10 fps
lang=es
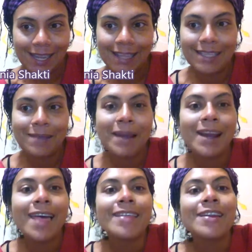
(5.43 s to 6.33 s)
de la
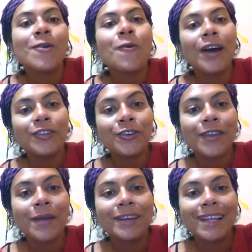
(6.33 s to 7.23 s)
semana del
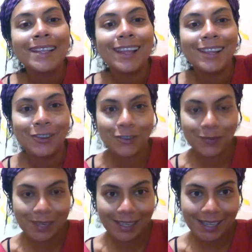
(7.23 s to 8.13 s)
4 de abril del
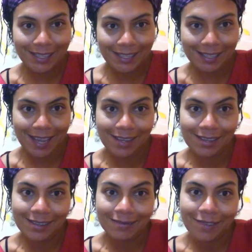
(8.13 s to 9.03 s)

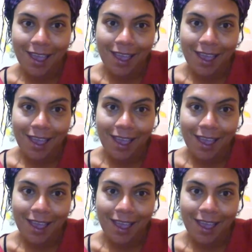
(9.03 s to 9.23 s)
2016.